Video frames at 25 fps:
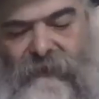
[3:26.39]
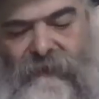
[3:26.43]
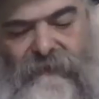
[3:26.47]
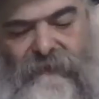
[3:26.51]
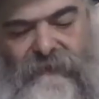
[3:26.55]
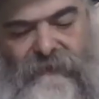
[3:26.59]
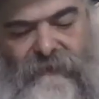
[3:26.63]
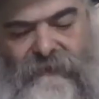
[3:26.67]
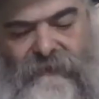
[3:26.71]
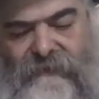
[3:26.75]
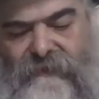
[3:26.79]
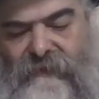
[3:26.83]

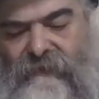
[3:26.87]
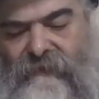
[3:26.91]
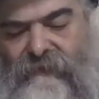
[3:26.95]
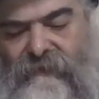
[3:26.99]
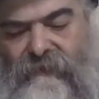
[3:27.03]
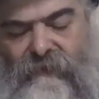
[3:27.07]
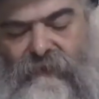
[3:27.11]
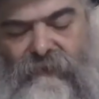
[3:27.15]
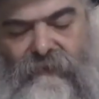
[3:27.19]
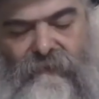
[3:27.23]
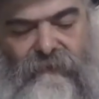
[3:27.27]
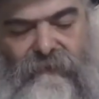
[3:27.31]
Ça, c'est
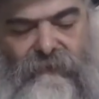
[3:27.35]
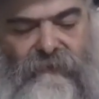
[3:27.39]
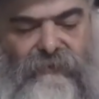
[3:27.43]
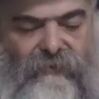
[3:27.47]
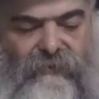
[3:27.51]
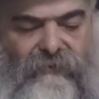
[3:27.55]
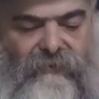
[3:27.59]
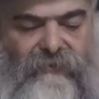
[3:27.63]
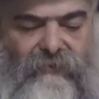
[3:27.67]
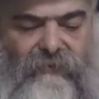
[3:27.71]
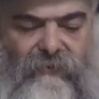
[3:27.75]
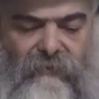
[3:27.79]
une,
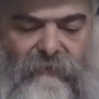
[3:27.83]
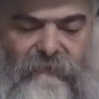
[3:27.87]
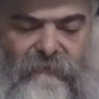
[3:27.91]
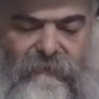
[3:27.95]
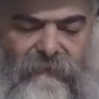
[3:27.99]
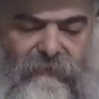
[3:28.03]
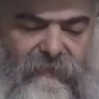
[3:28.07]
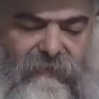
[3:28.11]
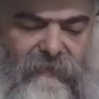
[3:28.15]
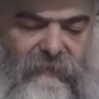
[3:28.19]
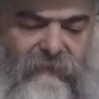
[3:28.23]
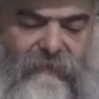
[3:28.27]
chose
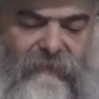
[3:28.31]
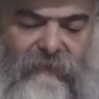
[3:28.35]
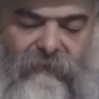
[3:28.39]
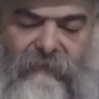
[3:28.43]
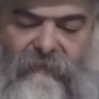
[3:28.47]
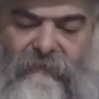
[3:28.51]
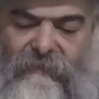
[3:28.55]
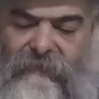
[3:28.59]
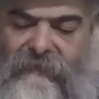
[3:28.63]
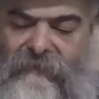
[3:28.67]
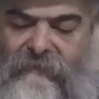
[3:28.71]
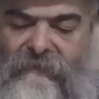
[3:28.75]
qui, qui
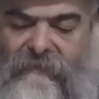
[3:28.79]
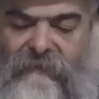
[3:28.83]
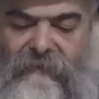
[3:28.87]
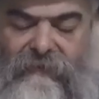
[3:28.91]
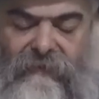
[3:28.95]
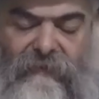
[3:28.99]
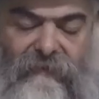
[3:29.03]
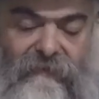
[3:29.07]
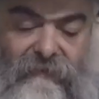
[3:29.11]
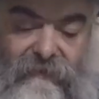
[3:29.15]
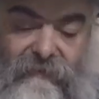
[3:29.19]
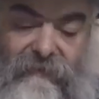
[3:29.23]

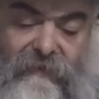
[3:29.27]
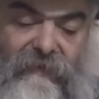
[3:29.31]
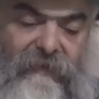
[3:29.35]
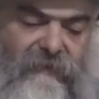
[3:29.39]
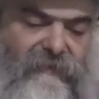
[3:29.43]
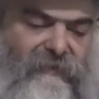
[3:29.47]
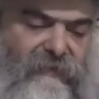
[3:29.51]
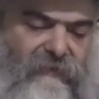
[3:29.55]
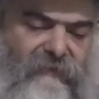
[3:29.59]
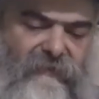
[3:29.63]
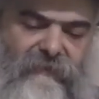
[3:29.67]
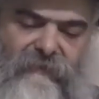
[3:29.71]
est
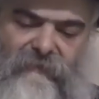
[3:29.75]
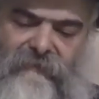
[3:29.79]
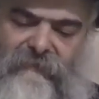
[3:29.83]
intéressante.